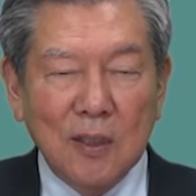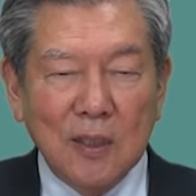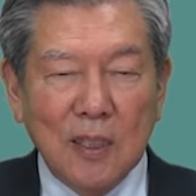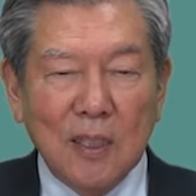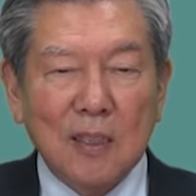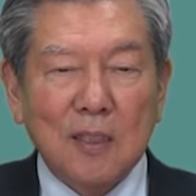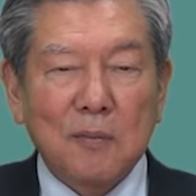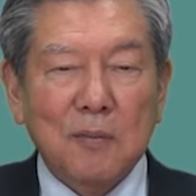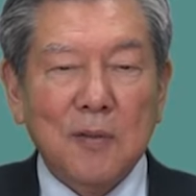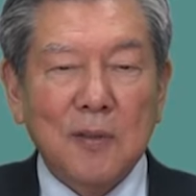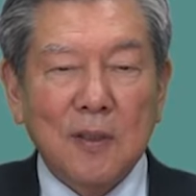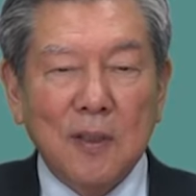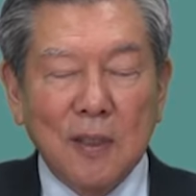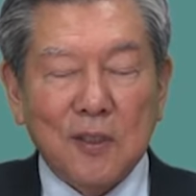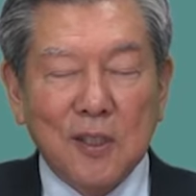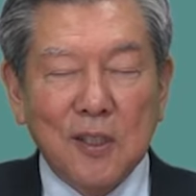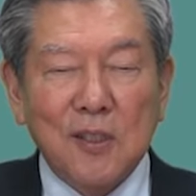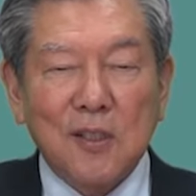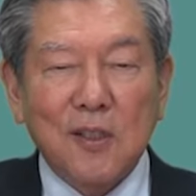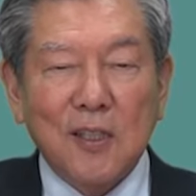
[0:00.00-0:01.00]
예를 들면
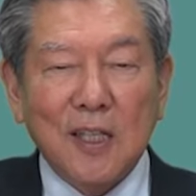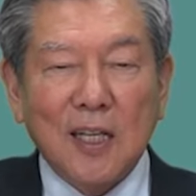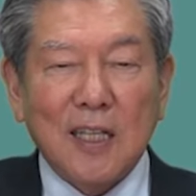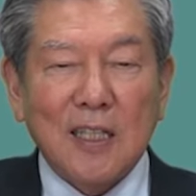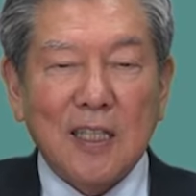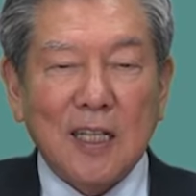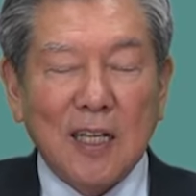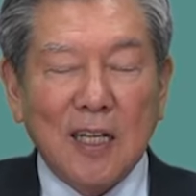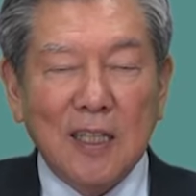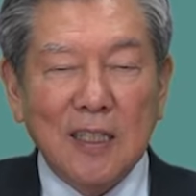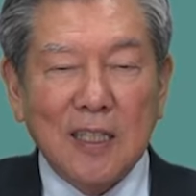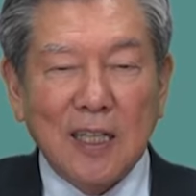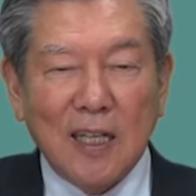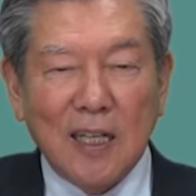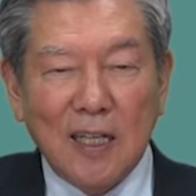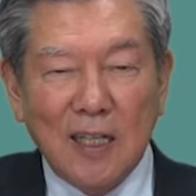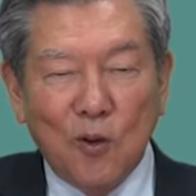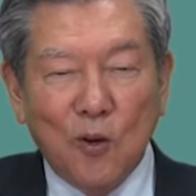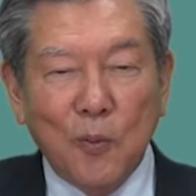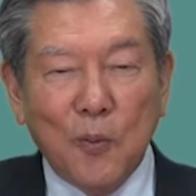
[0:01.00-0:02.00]
길거리 가다가
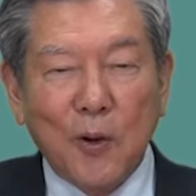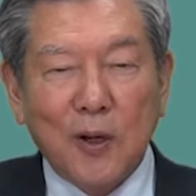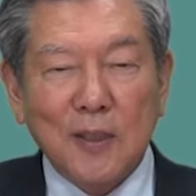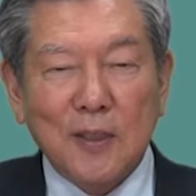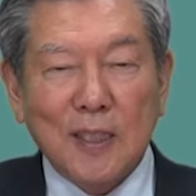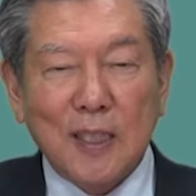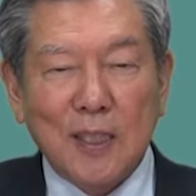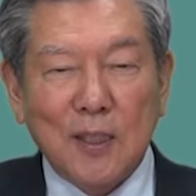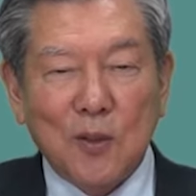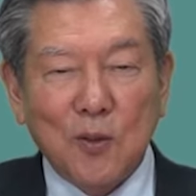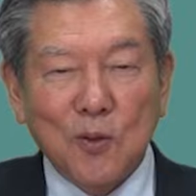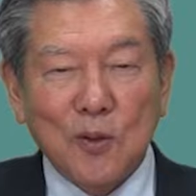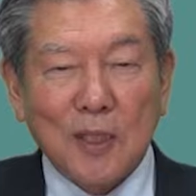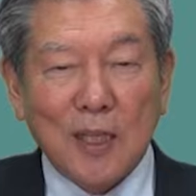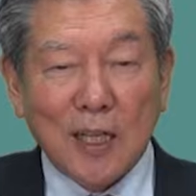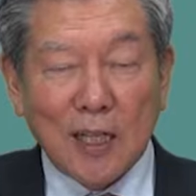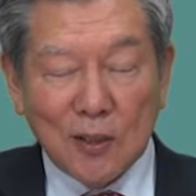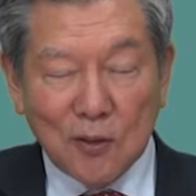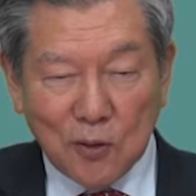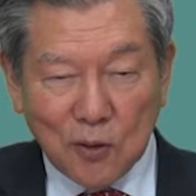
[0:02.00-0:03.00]
내가 500원짜리
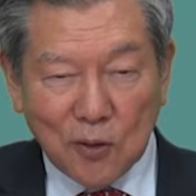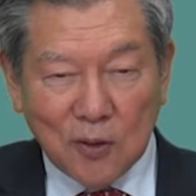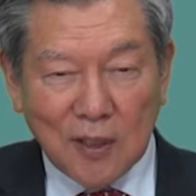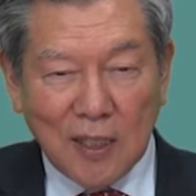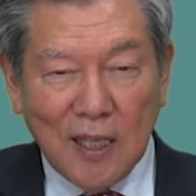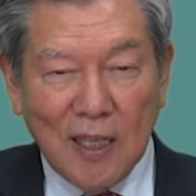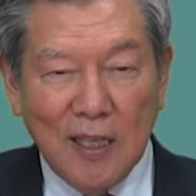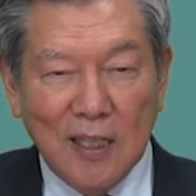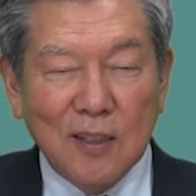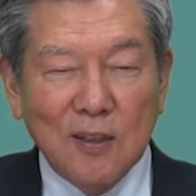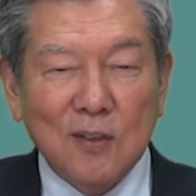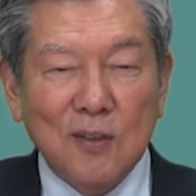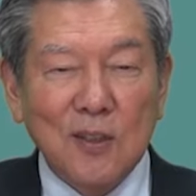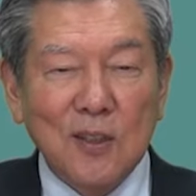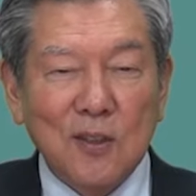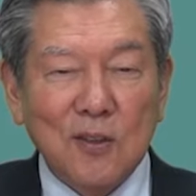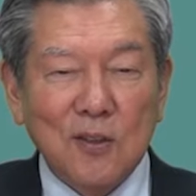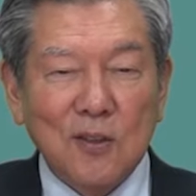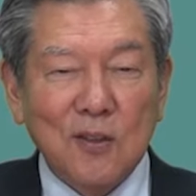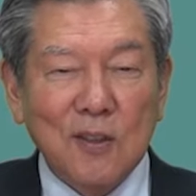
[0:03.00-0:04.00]
동전 하나 주셨다. 그래서
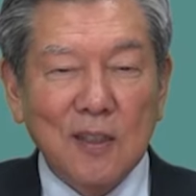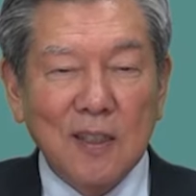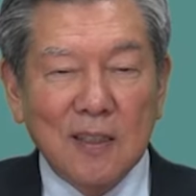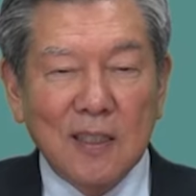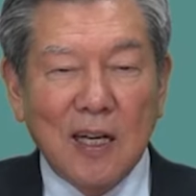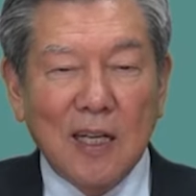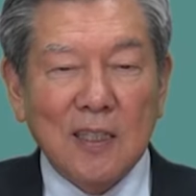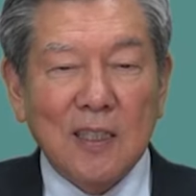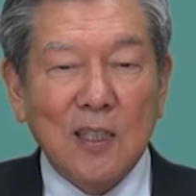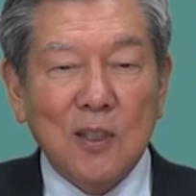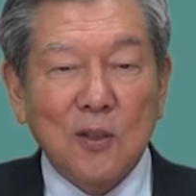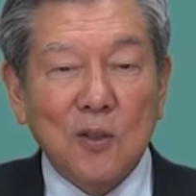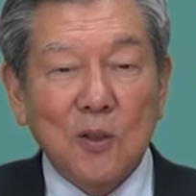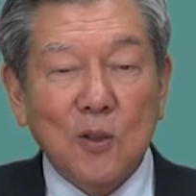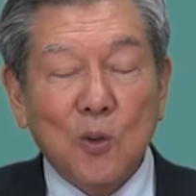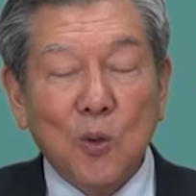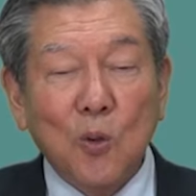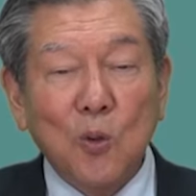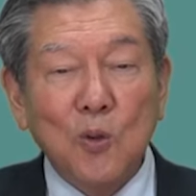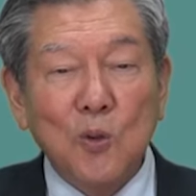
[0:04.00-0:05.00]
이것을 나한테 그
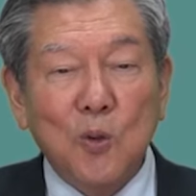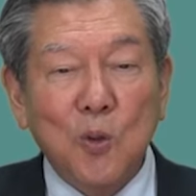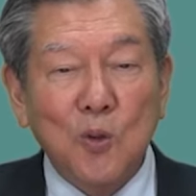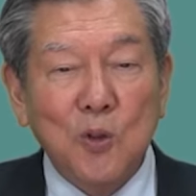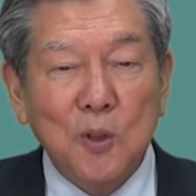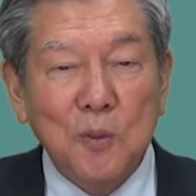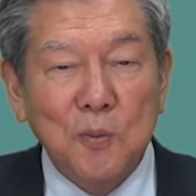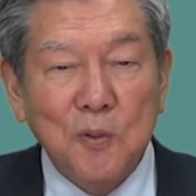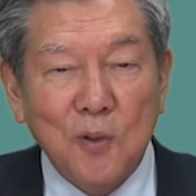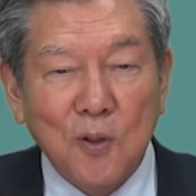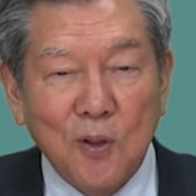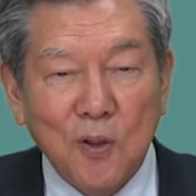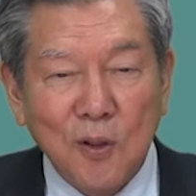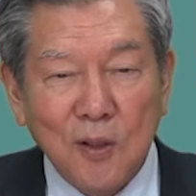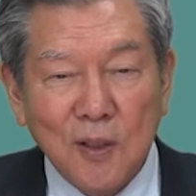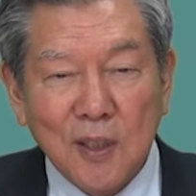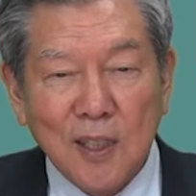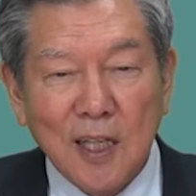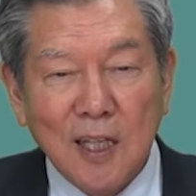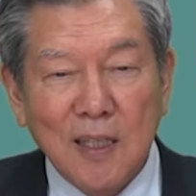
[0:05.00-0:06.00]
좋은
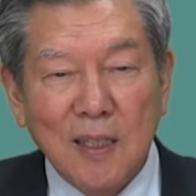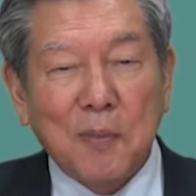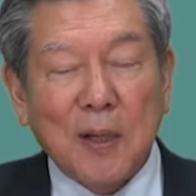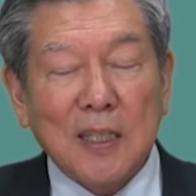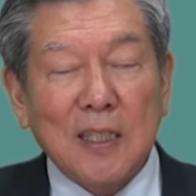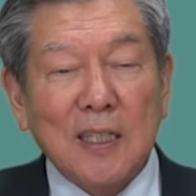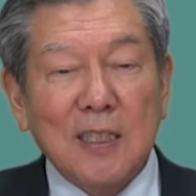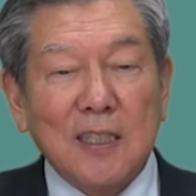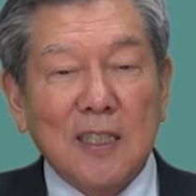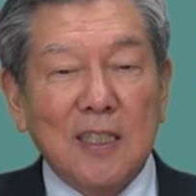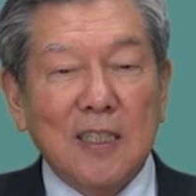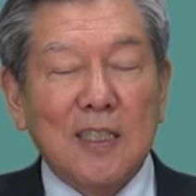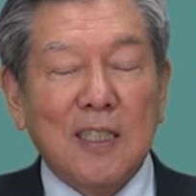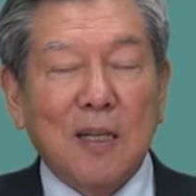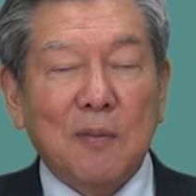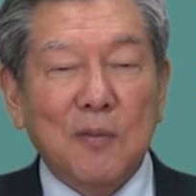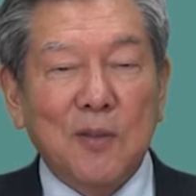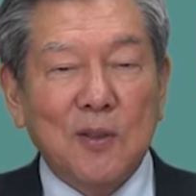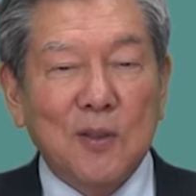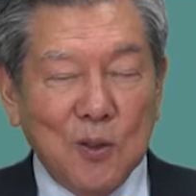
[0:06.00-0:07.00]
조짐으로 이렇게
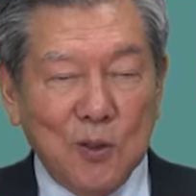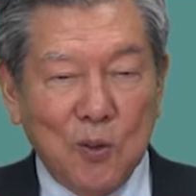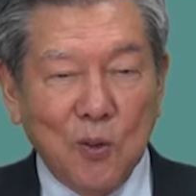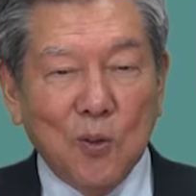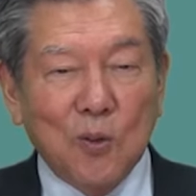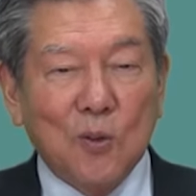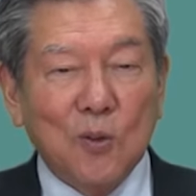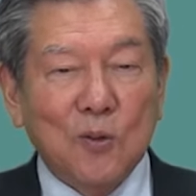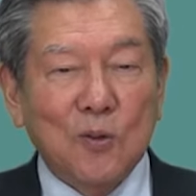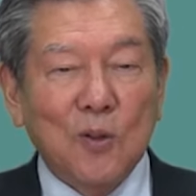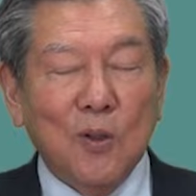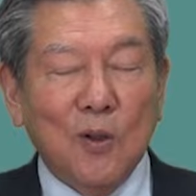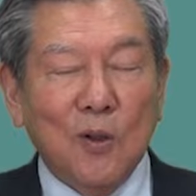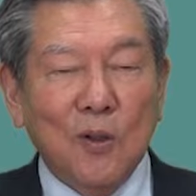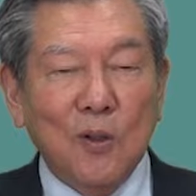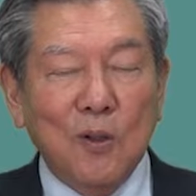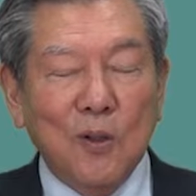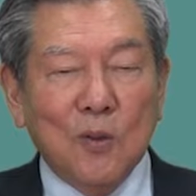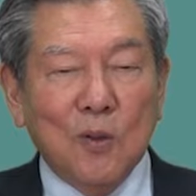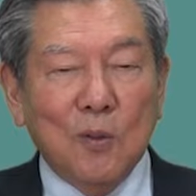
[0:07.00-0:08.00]
받아들인다면 좋을
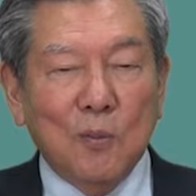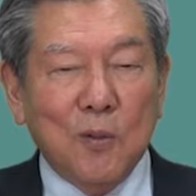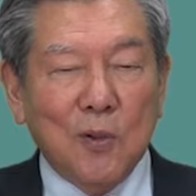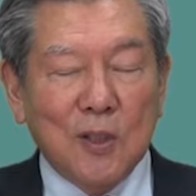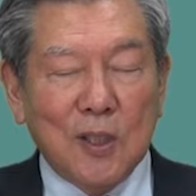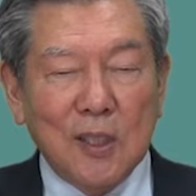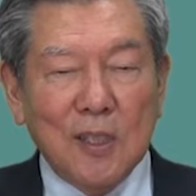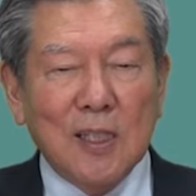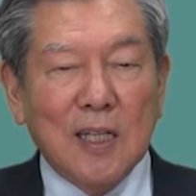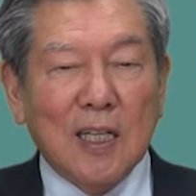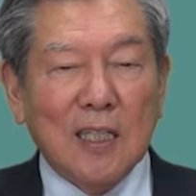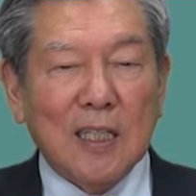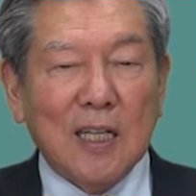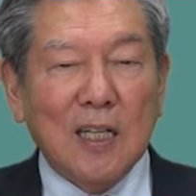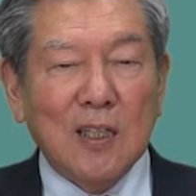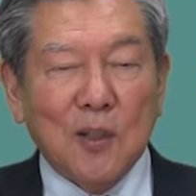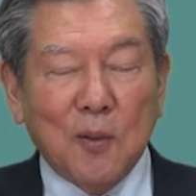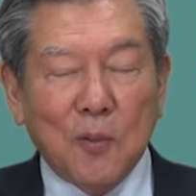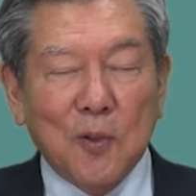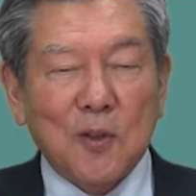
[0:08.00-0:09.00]
거고요. 또 뭐 길을
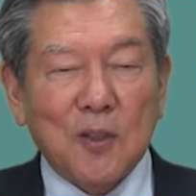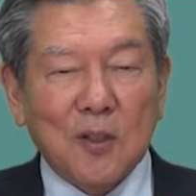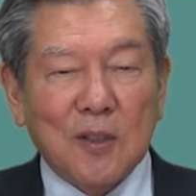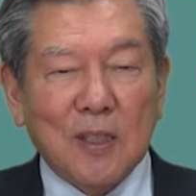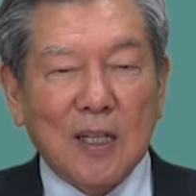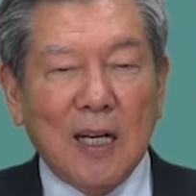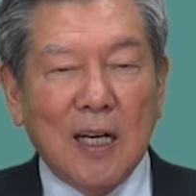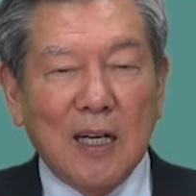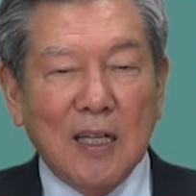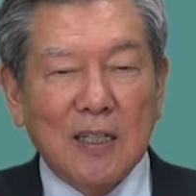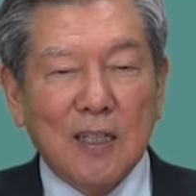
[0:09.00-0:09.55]
가다가 넘어졌다.